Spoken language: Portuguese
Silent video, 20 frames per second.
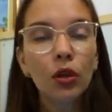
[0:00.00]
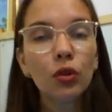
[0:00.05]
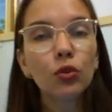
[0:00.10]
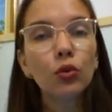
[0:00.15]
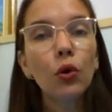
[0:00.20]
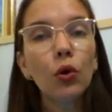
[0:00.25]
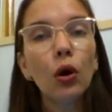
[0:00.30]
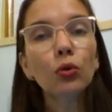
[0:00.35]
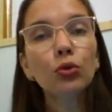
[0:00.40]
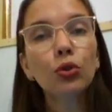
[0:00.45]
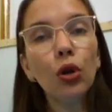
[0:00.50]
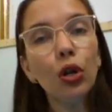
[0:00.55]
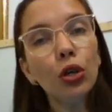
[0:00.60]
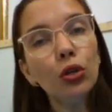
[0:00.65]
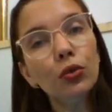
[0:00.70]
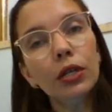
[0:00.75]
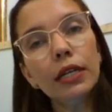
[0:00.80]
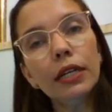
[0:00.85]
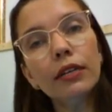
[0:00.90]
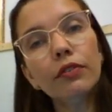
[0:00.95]
do autor
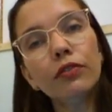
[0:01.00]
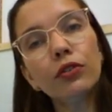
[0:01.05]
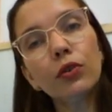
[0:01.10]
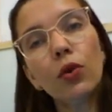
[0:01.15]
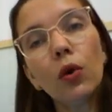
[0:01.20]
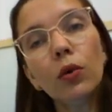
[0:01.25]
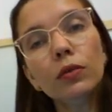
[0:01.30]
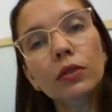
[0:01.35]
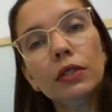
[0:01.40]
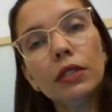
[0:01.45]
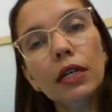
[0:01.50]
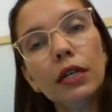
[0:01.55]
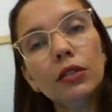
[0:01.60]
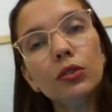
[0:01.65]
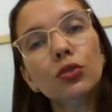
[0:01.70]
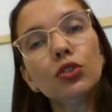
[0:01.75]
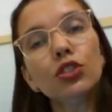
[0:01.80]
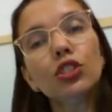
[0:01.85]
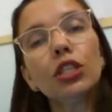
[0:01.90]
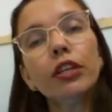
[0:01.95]
do livro
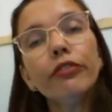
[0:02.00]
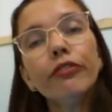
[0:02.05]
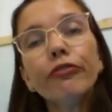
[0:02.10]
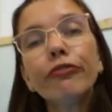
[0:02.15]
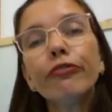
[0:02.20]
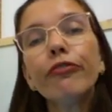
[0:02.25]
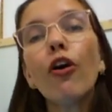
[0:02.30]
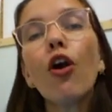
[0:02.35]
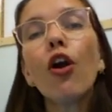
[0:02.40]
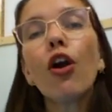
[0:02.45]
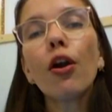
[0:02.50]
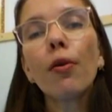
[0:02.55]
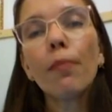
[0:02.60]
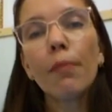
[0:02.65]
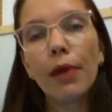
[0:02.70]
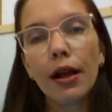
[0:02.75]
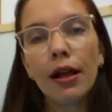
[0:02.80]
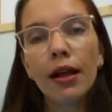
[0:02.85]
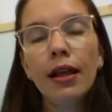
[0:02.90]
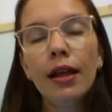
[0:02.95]
contando de que
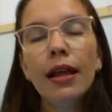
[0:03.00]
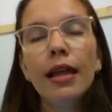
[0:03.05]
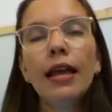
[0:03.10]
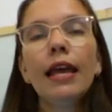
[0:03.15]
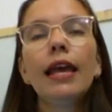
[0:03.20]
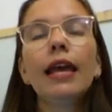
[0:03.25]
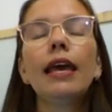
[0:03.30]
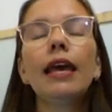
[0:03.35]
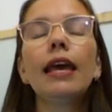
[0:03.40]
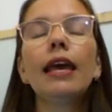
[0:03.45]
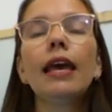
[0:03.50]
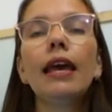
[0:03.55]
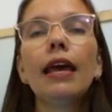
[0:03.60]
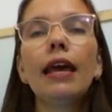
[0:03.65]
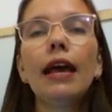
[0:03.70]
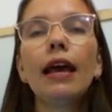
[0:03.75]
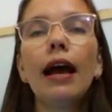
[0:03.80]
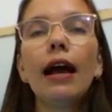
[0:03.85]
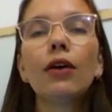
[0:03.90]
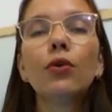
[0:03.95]
forma
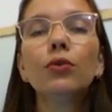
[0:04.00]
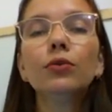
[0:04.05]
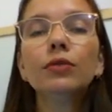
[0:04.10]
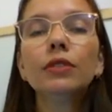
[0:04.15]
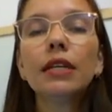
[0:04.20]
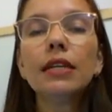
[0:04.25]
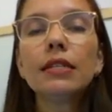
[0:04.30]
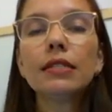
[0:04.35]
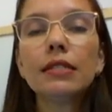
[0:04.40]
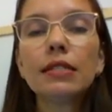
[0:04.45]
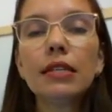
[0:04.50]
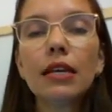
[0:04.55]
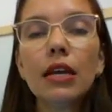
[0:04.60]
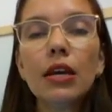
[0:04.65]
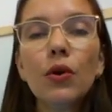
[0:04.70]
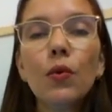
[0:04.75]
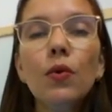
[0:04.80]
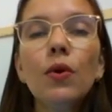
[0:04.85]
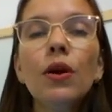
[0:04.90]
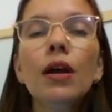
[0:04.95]
é,
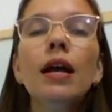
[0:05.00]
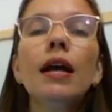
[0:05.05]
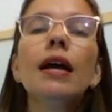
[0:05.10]
aconteceu